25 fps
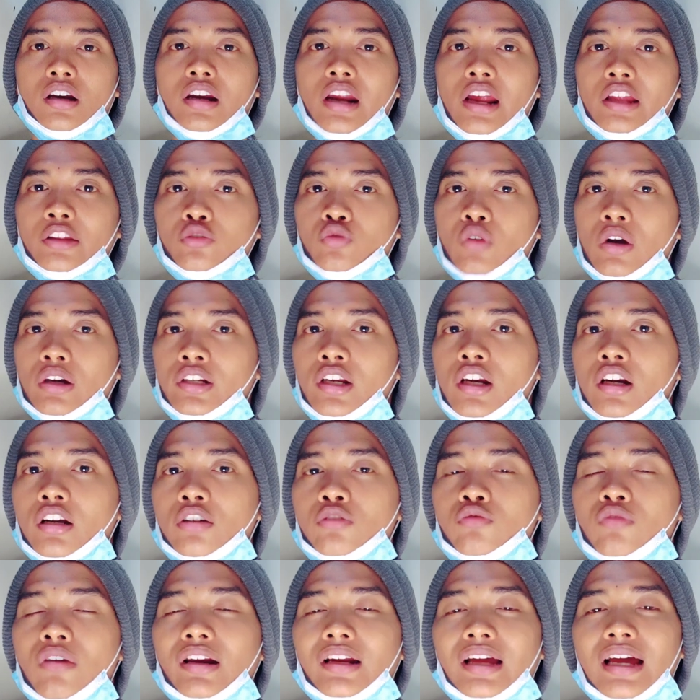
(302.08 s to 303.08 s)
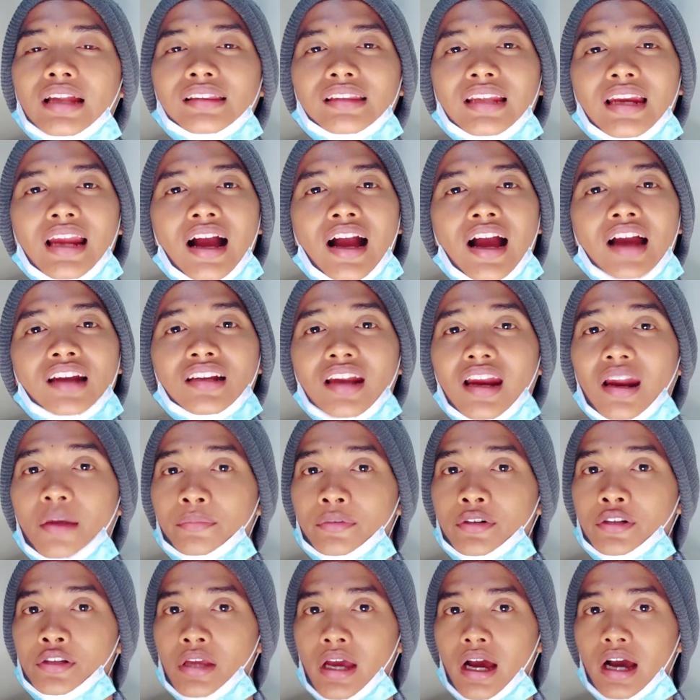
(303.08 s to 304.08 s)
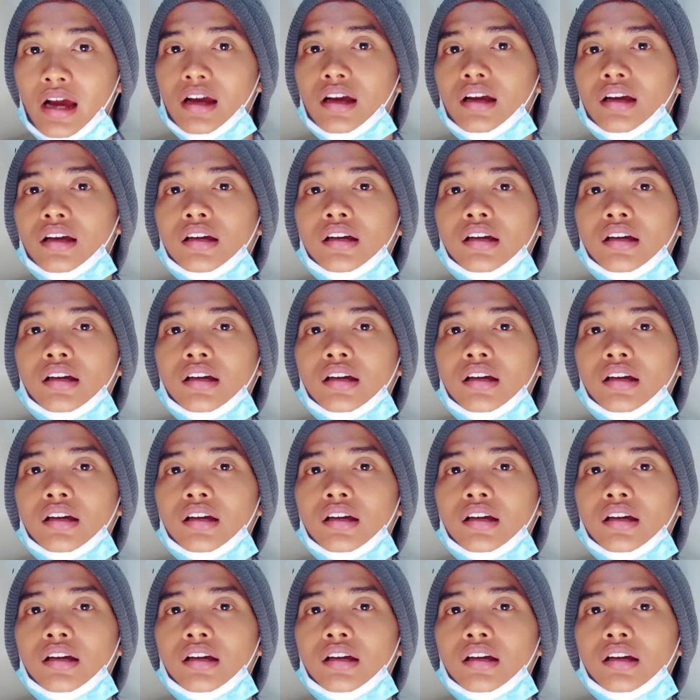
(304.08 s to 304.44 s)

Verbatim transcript: Ratu Adil keluarkan tenaga dalam dia.